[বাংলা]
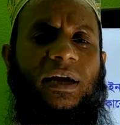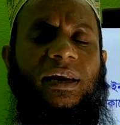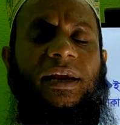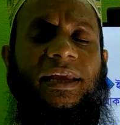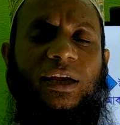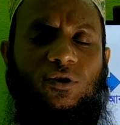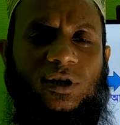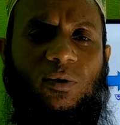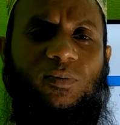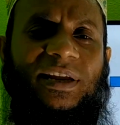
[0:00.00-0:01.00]
অঙ্কের
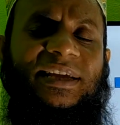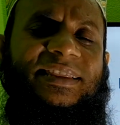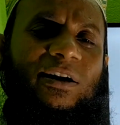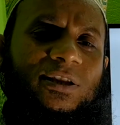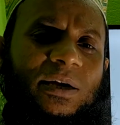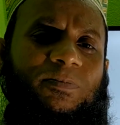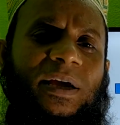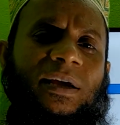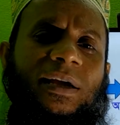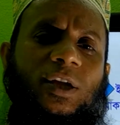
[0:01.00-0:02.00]
ইউটিউব লিঙ্ক দেওয়া থাকবে
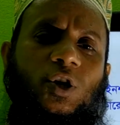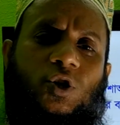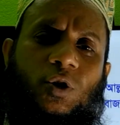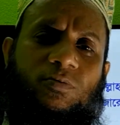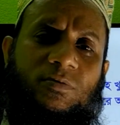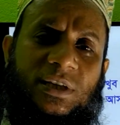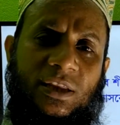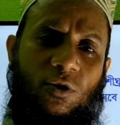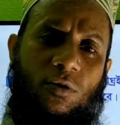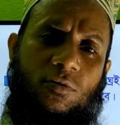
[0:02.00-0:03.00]
ইউটিউব
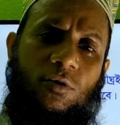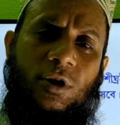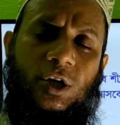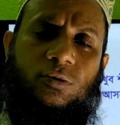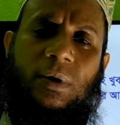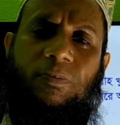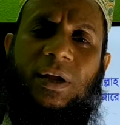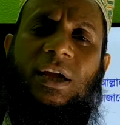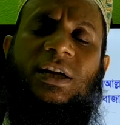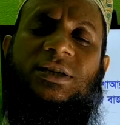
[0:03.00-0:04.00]
যাতে অঙ্ক করার সময়
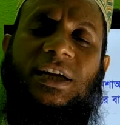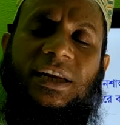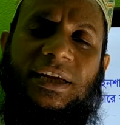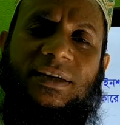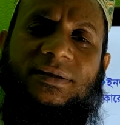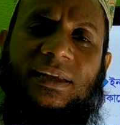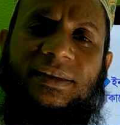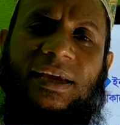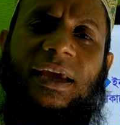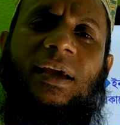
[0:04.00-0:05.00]
আপনি সেই লিঙ্কটা
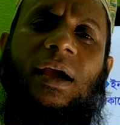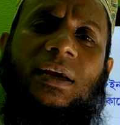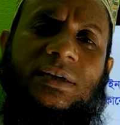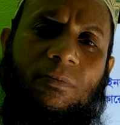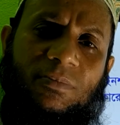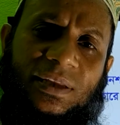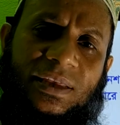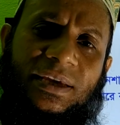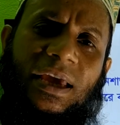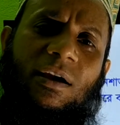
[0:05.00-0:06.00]
দিয়ে সামনে
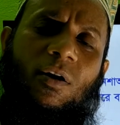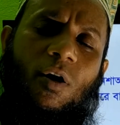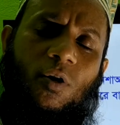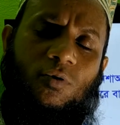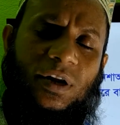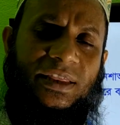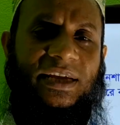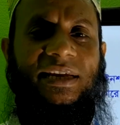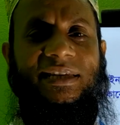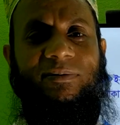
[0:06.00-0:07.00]
থেকে অঙ্কটা
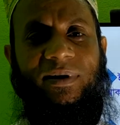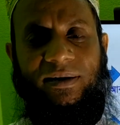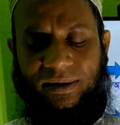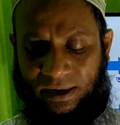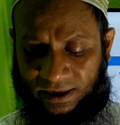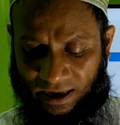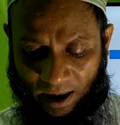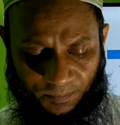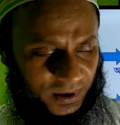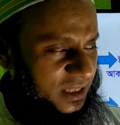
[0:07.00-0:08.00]
দেখে নিতে পারেন
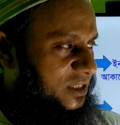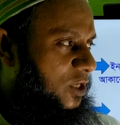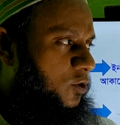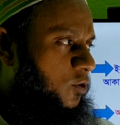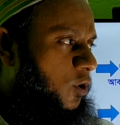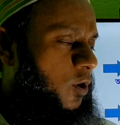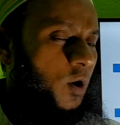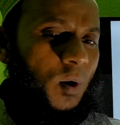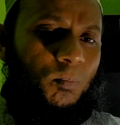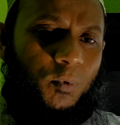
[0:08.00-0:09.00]
আপনাদের যে কোনো
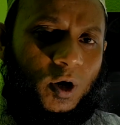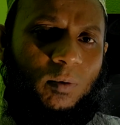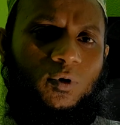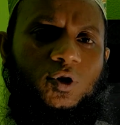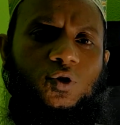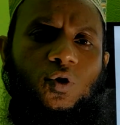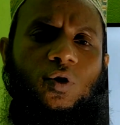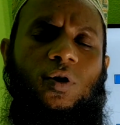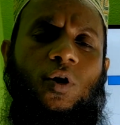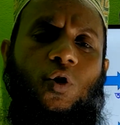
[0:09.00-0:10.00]
পরামর্শ
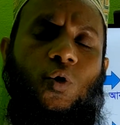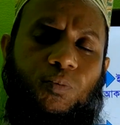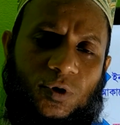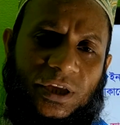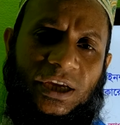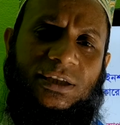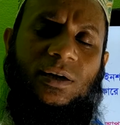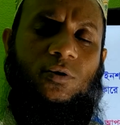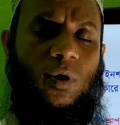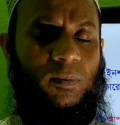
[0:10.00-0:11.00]
উপদেশ
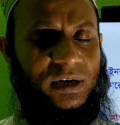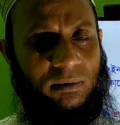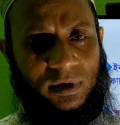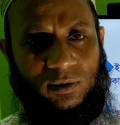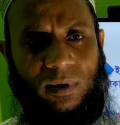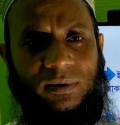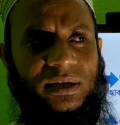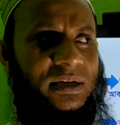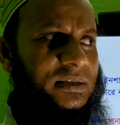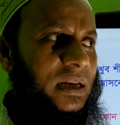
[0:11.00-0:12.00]
কমেন্টের মাধ্যমে
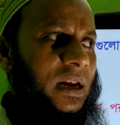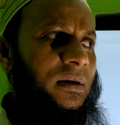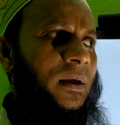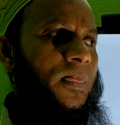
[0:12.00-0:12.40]
আমাদেরকে জানান